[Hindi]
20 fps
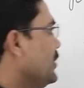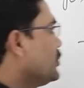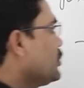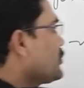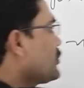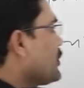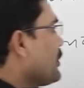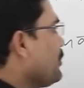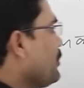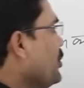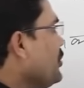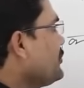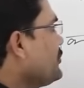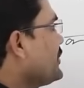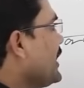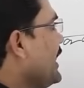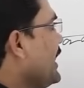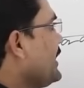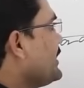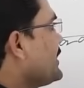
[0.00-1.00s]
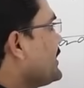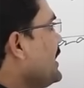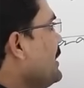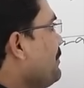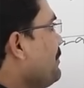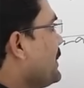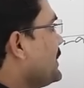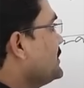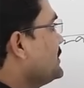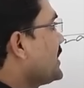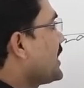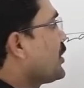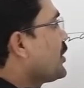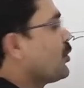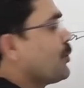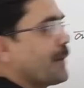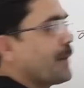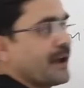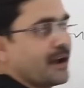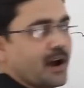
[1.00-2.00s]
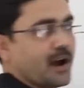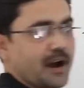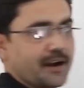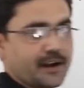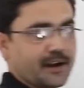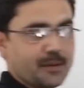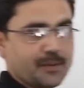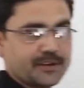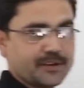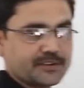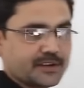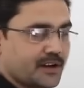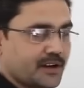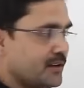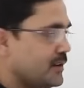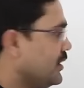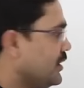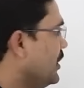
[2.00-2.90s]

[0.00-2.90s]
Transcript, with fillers: तो सपोज दैट इसने पंद्रह रुपए का आटा बेचा